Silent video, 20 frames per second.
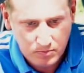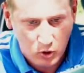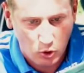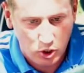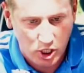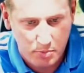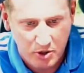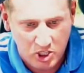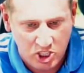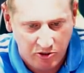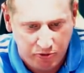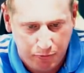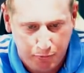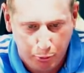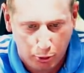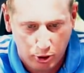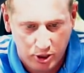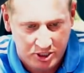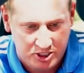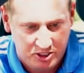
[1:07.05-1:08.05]
У тебя же в
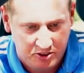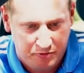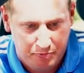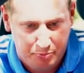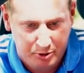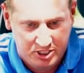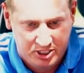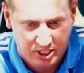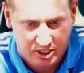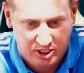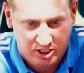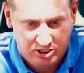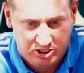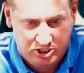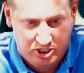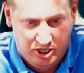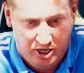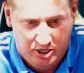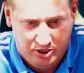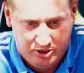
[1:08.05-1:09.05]
полисе вписана
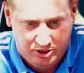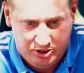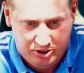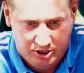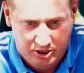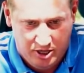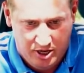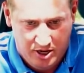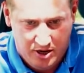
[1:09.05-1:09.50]
женщина.